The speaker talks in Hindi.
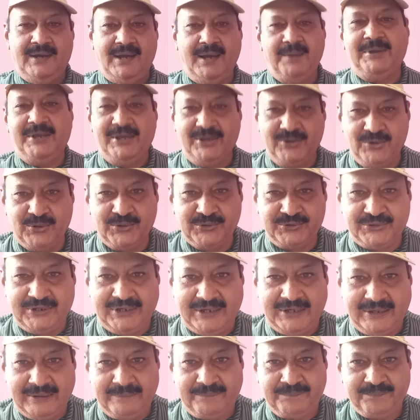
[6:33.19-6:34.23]
अमीर होते
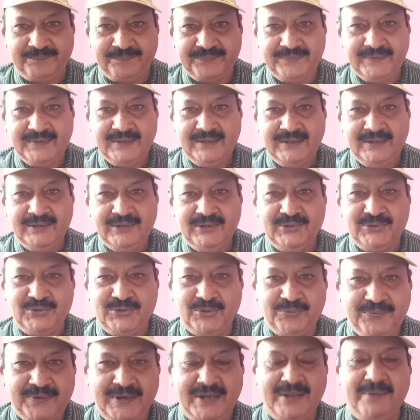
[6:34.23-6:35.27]
हैं तो
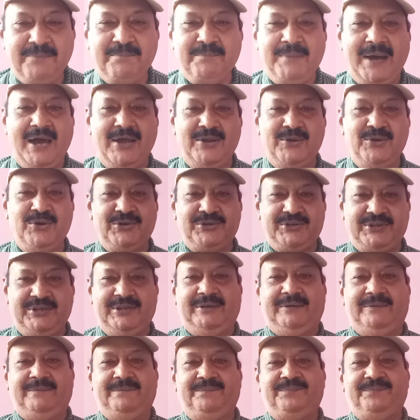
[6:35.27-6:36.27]
फिल्म वालों की